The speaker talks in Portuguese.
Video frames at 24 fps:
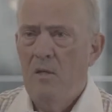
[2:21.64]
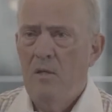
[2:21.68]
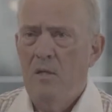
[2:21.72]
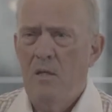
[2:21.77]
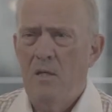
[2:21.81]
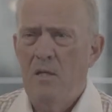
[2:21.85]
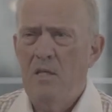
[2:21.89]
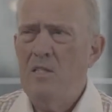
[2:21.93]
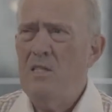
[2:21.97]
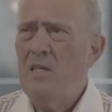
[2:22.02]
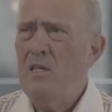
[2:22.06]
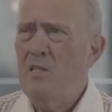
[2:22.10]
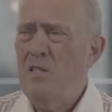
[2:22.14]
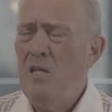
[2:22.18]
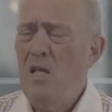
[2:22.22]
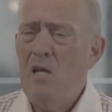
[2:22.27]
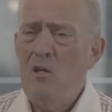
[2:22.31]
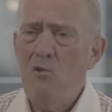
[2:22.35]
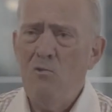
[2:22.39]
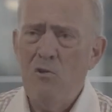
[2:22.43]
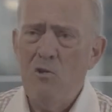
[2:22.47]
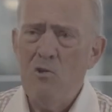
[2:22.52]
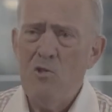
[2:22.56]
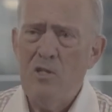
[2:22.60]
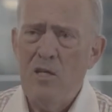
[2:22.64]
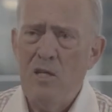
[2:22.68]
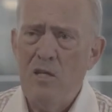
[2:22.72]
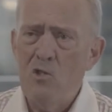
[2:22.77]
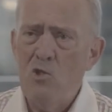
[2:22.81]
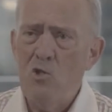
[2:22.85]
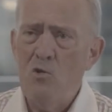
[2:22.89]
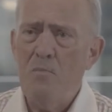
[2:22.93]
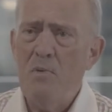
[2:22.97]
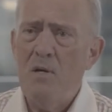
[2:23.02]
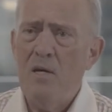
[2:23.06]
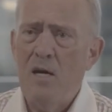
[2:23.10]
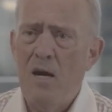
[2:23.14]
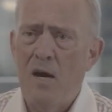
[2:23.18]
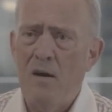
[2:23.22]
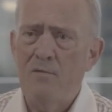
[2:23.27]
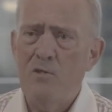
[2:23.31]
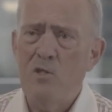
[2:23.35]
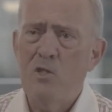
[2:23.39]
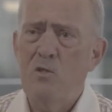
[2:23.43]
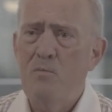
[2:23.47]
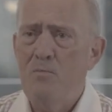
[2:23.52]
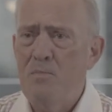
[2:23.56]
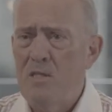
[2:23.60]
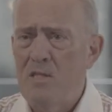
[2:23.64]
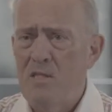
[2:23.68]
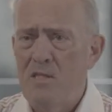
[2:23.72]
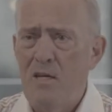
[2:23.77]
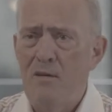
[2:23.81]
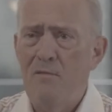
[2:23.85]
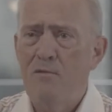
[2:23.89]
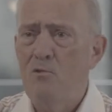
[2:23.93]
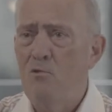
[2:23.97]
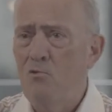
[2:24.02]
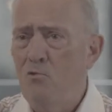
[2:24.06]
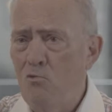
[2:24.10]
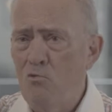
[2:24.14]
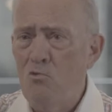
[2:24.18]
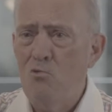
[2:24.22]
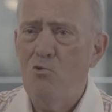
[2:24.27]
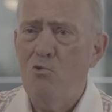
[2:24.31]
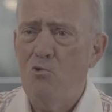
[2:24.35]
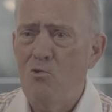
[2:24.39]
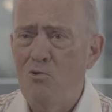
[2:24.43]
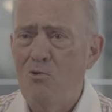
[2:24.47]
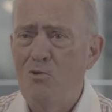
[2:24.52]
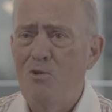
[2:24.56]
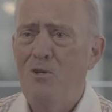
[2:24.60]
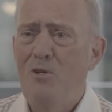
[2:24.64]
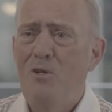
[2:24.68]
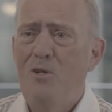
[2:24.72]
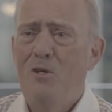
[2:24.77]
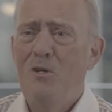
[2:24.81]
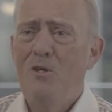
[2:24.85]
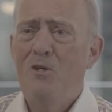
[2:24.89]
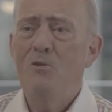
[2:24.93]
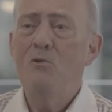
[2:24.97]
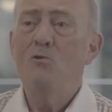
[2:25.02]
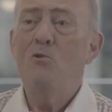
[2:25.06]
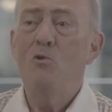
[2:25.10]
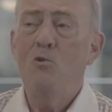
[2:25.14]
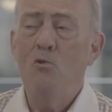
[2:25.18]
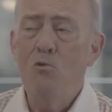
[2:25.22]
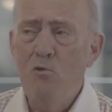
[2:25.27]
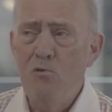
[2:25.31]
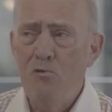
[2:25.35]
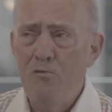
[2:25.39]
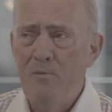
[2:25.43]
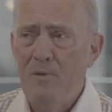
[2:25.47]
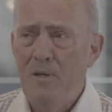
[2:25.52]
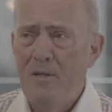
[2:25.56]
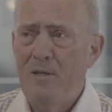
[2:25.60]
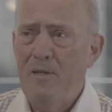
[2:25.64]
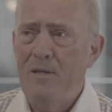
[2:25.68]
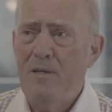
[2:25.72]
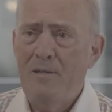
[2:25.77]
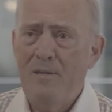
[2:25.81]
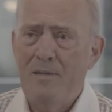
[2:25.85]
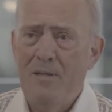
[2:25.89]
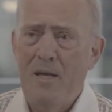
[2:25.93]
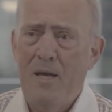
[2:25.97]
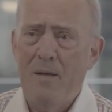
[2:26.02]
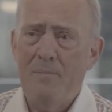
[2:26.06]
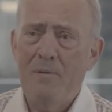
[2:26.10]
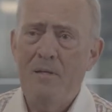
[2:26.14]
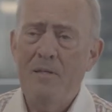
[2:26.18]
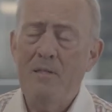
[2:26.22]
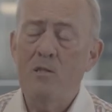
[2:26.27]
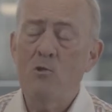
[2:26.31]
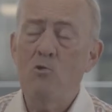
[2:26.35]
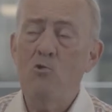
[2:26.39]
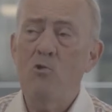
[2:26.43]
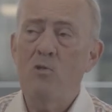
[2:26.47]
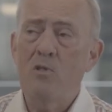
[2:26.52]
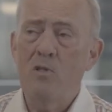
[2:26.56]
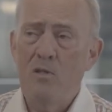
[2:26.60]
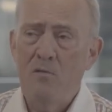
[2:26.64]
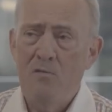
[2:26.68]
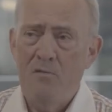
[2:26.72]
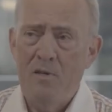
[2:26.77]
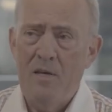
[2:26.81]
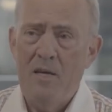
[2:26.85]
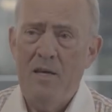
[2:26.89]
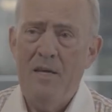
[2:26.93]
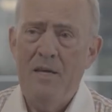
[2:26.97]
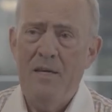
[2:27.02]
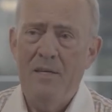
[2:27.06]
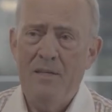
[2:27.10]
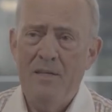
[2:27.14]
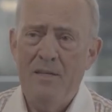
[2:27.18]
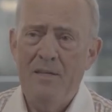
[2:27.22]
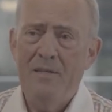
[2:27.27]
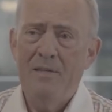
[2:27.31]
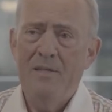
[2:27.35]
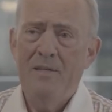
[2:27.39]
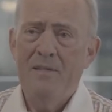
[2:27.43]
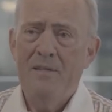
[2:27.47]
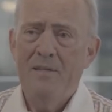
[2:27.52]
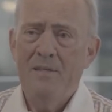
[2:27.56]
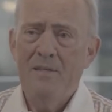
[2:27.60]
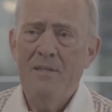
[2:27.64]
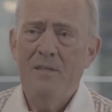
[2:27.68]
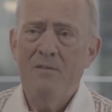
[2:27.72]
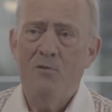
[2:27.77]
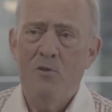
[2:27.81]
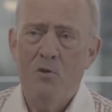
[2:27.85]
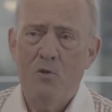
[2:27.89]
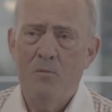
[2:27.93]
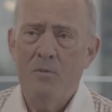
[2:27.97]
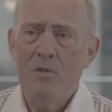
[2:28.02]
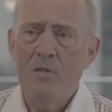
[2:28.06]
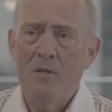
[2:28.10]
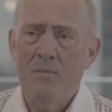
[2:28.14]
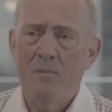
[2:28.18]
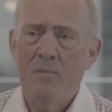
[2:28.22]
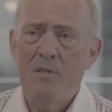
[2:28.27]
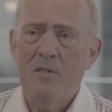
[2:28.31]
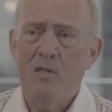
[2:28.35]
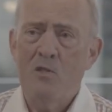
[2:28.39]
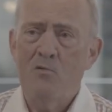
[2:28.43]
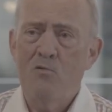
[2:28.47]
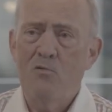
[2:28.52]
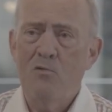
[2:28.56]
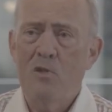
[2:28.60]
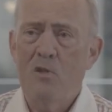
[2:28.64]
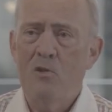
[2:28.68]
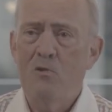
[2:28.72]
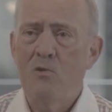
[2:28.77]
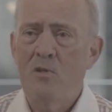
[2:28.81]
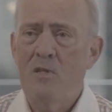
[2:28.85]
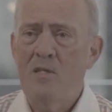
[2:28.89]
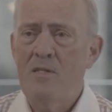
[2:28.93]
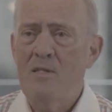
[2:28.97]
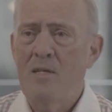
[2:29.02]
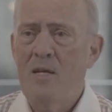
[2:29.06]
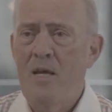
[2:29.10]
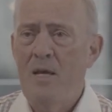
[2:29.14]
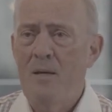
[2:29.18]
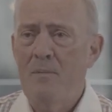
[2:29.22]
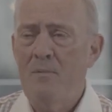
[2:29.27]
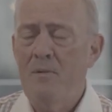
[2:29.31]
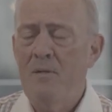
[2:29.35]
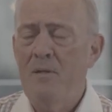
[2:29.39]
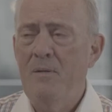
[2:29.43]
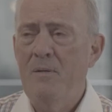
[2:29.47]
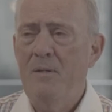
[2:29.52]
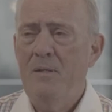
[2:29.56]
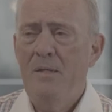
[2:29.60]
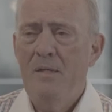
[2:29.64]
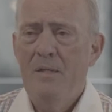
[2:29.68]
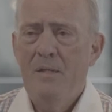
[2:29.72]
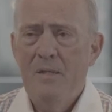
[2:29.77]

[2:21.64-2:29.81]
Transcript: Aliás, nem aluguel de sala a gente não pagava, a gente prestava de um dos do Ulf Meinhardt na época e é da Suzane Ferreira, que foi uma também das fundadoras na época.